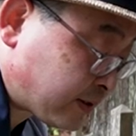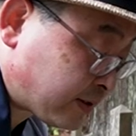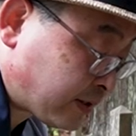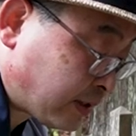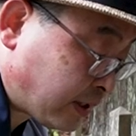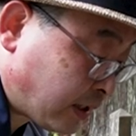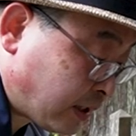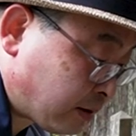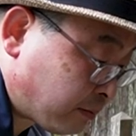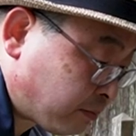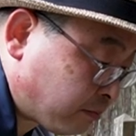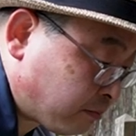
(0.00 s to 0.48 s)
す
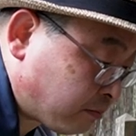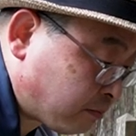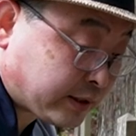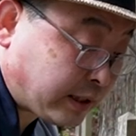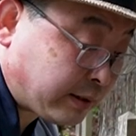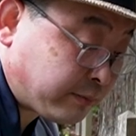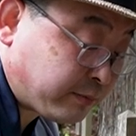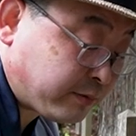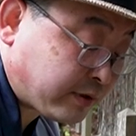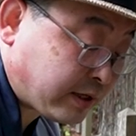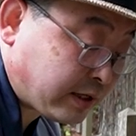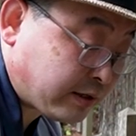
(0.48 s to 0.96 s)
が
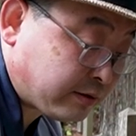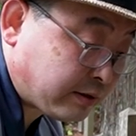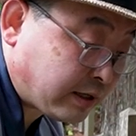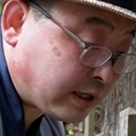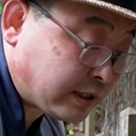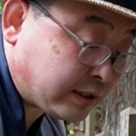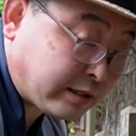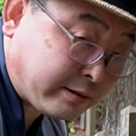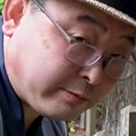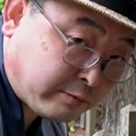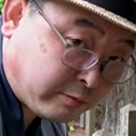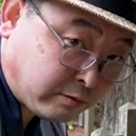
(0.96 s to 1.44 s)
手向ける
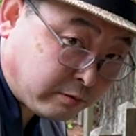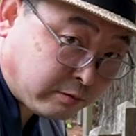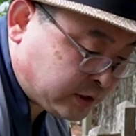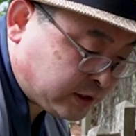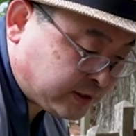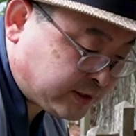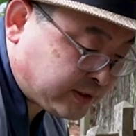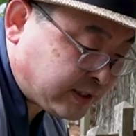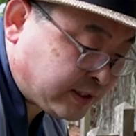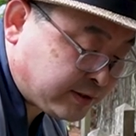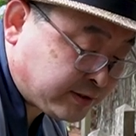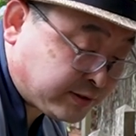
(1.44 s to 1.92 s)
花を
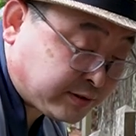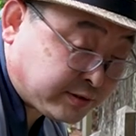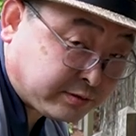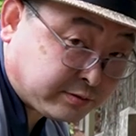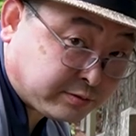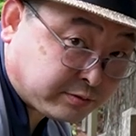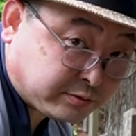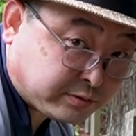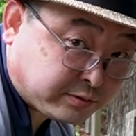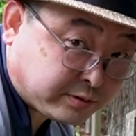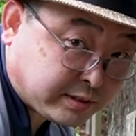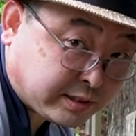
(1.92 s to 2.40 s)
持参す
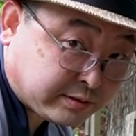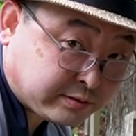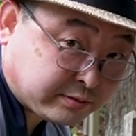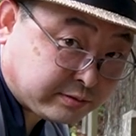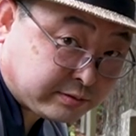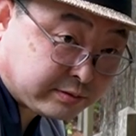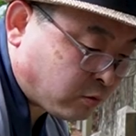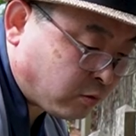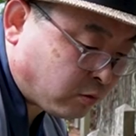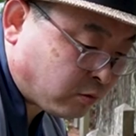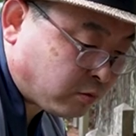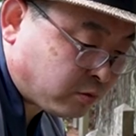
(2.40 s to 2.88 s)
ることな
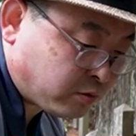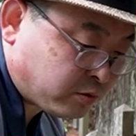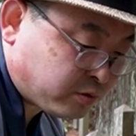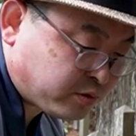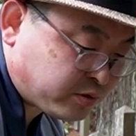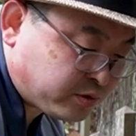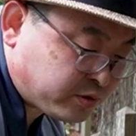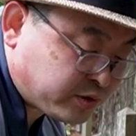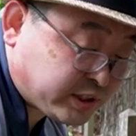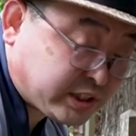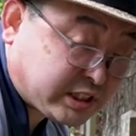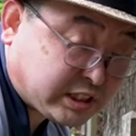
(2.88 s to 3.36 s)
く心
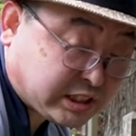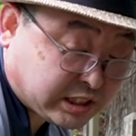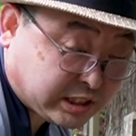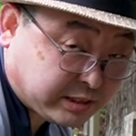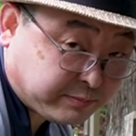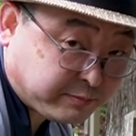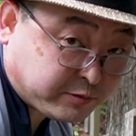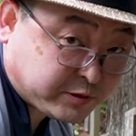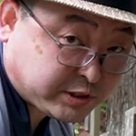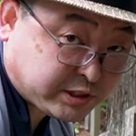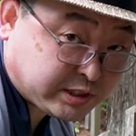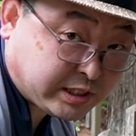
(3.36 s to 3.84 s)
苦しい
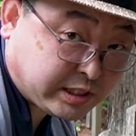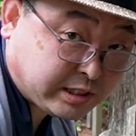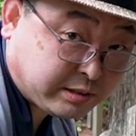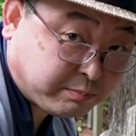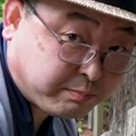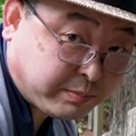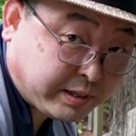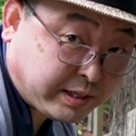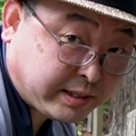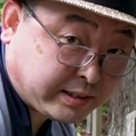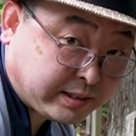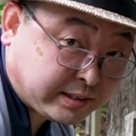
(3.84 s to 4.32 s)
気持ちでいっ
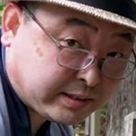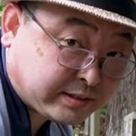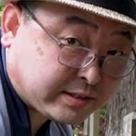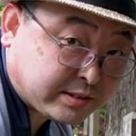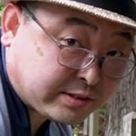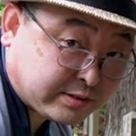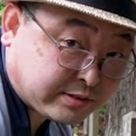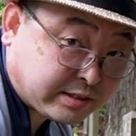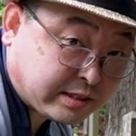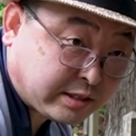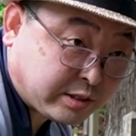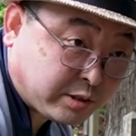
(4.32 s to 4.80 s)
ぱいなん
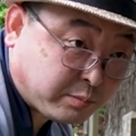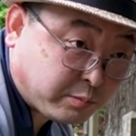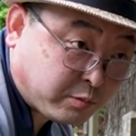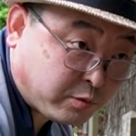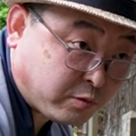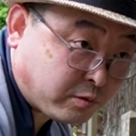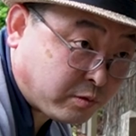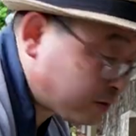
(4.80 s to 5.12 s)
ですけれども